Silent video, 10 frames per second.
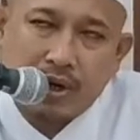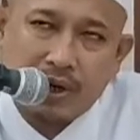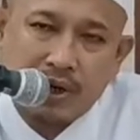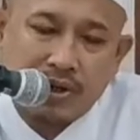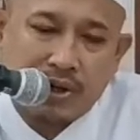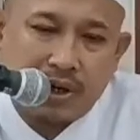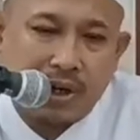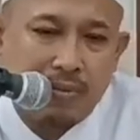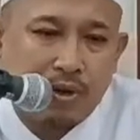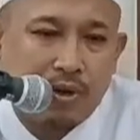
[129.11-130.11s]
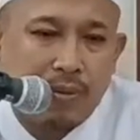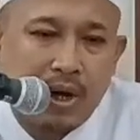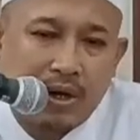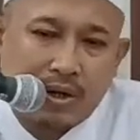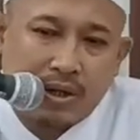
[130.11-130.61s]
Niki jenengan buatan
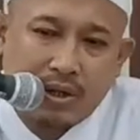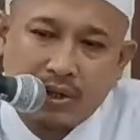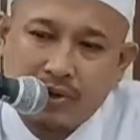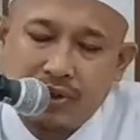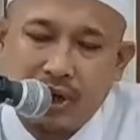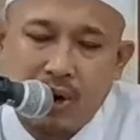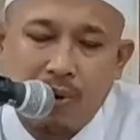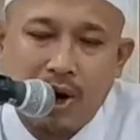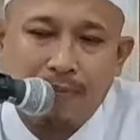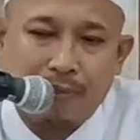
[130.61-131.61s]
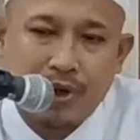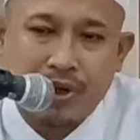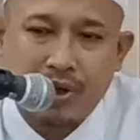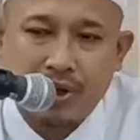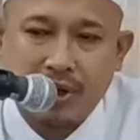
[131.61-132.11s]
parem
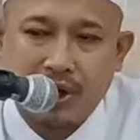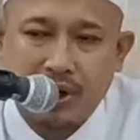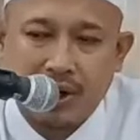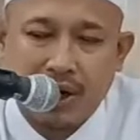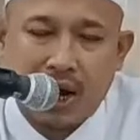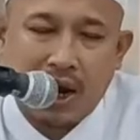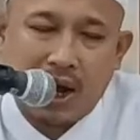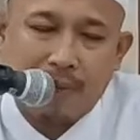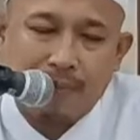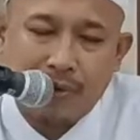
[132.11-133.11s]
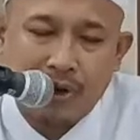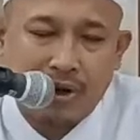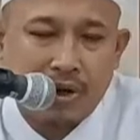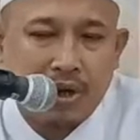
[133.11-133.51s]
jawabi ngangge kalam ya